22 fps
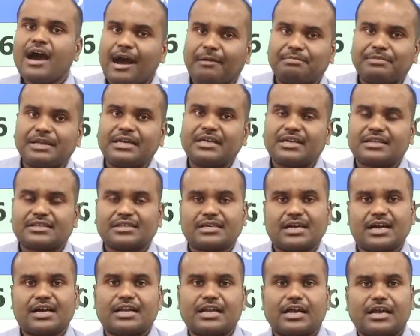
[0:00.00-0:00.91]

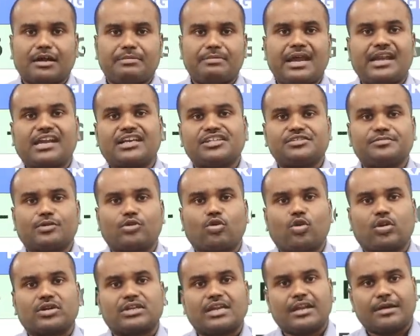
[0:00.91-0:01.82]
அப்படிங்கிறதுக்காக நாங்கள் மேனேஜ்மெண்ட்
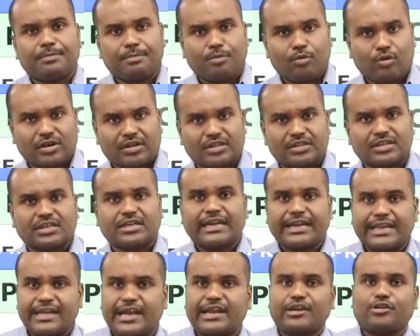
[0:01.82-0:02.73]
கோட்டாவில் போடுறதுக்கு
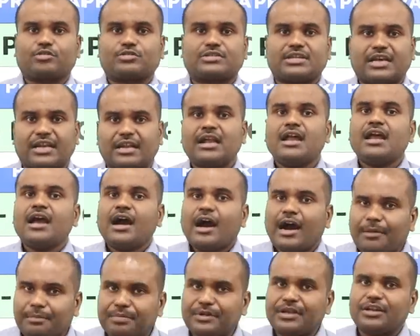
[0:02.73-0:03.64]
ரெடி ஆகிட்டோம் சார்
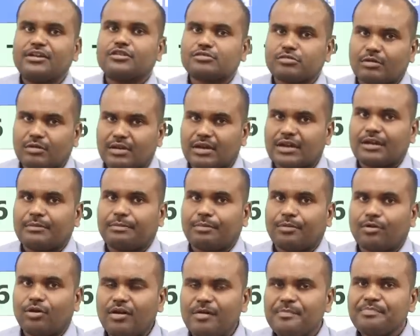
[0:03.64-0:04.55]
அப்படின்னு
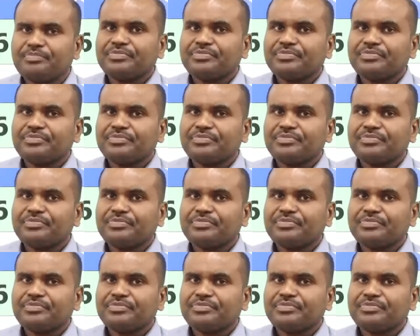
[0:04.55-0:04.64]
சொல்கிறப்போ